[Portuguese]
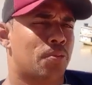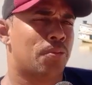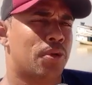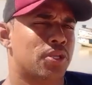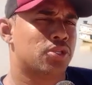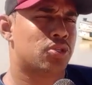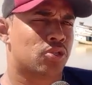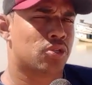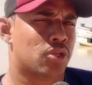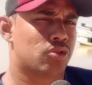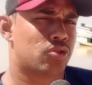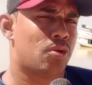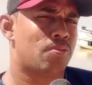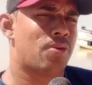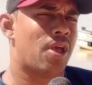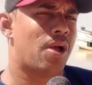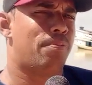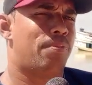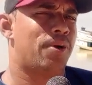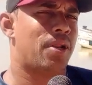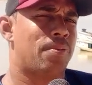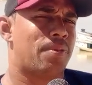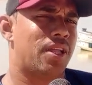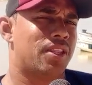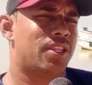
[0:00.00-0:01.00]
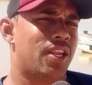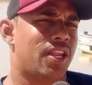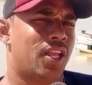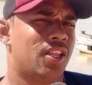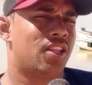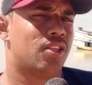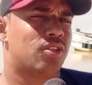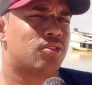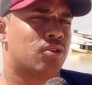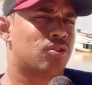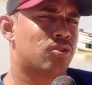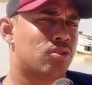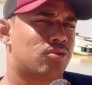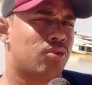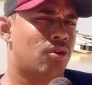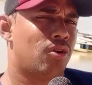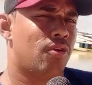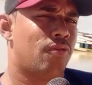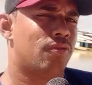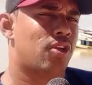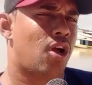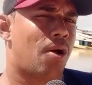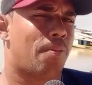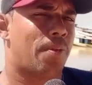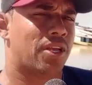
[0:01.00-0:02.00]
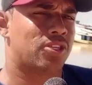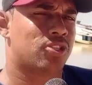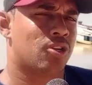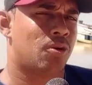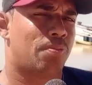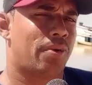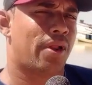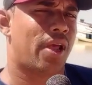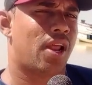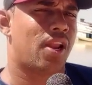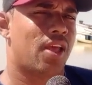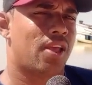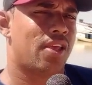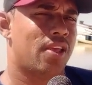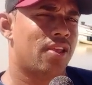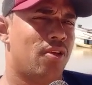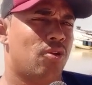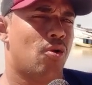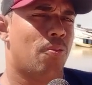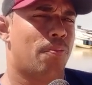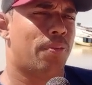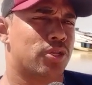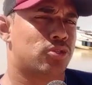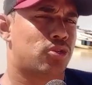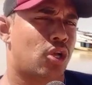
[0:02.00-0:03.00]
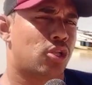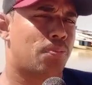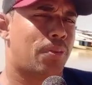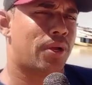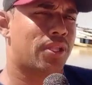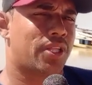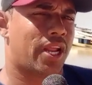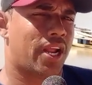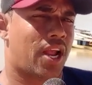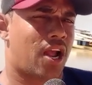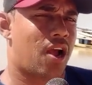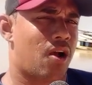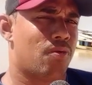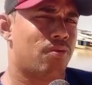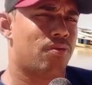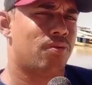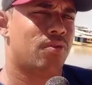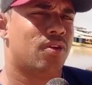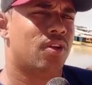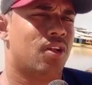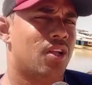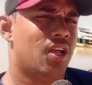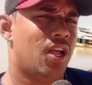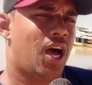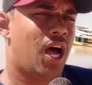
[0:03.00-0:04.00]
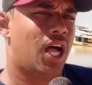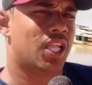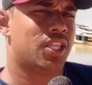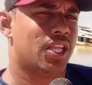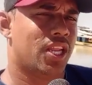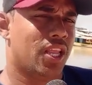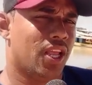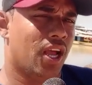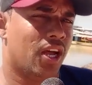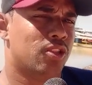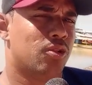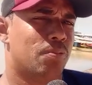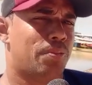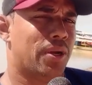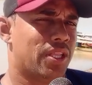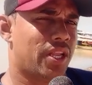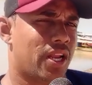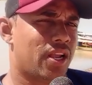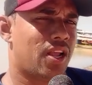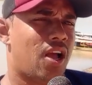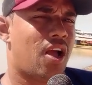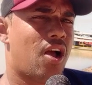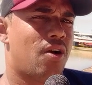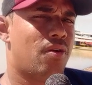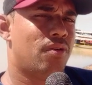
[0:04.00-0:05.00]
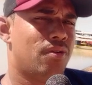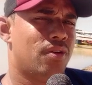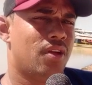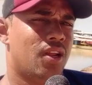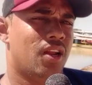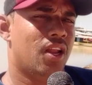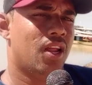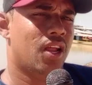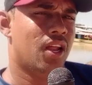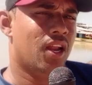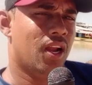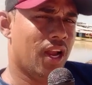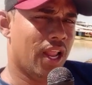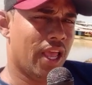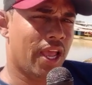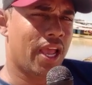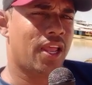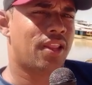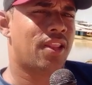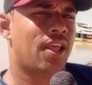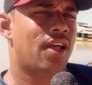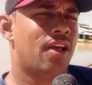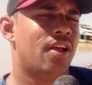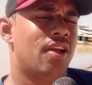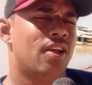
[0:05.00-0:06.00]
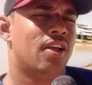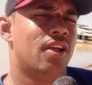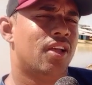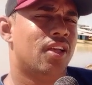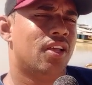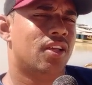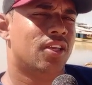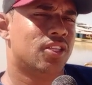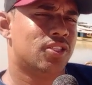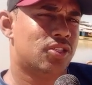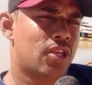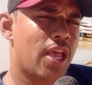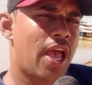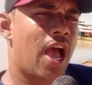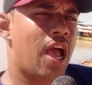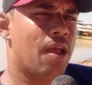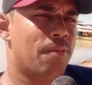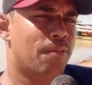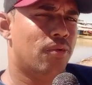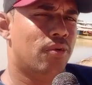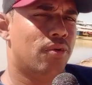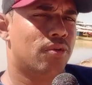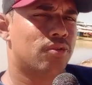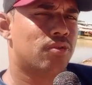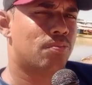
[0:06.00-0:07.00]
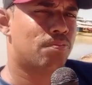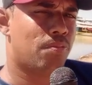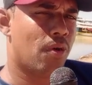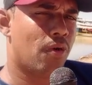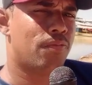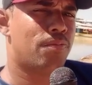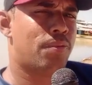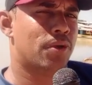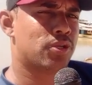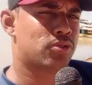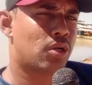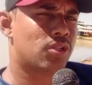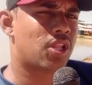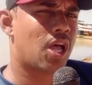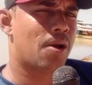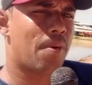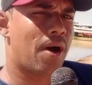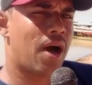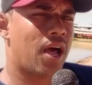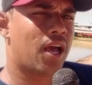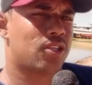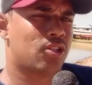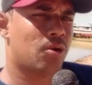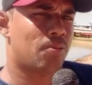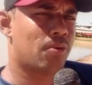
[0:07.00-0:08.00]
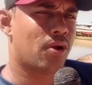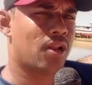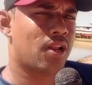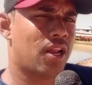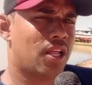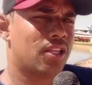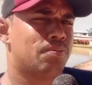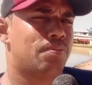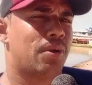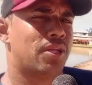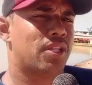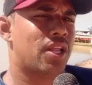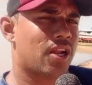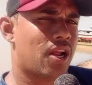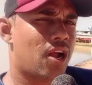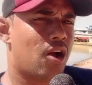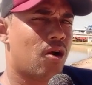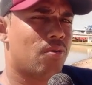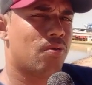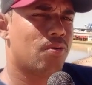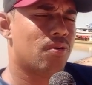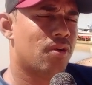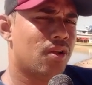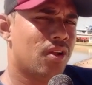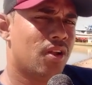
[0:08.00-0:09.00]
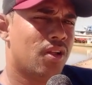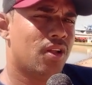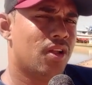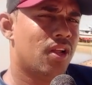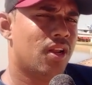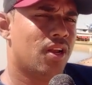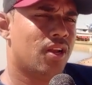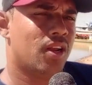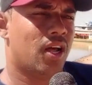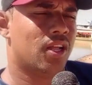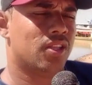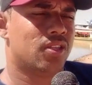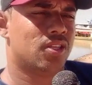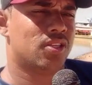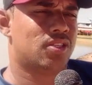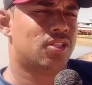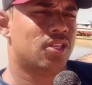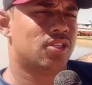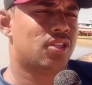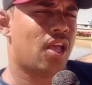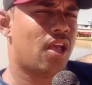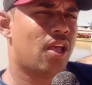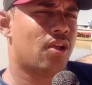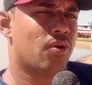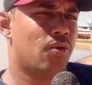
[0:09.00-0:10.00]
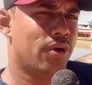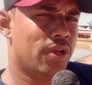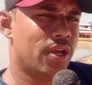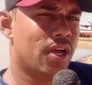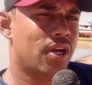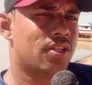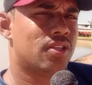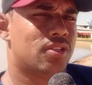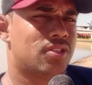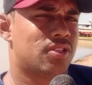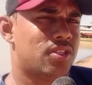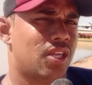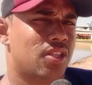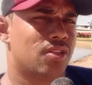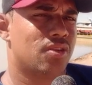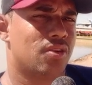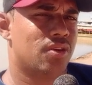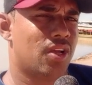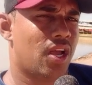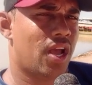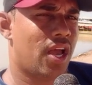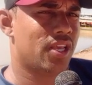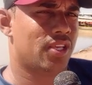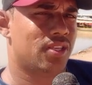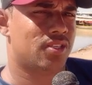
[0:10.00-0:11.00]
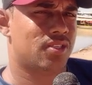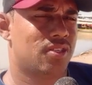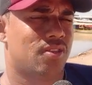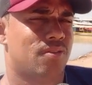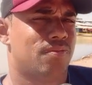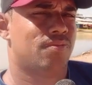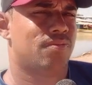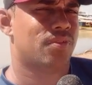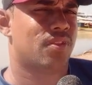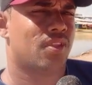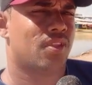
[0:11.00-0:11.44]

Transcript: também do Santo Antônio, minha prima Adriana do Santo Antônio, vou dar um abração pra ela aí. O pessoal do Pedregal, Adriano do Pedregal, Lena e Zé Raimundo, o pessoal da Barra que tá morando lá no Pedregal, lá de, de é Goiânia, cidade de Goiás.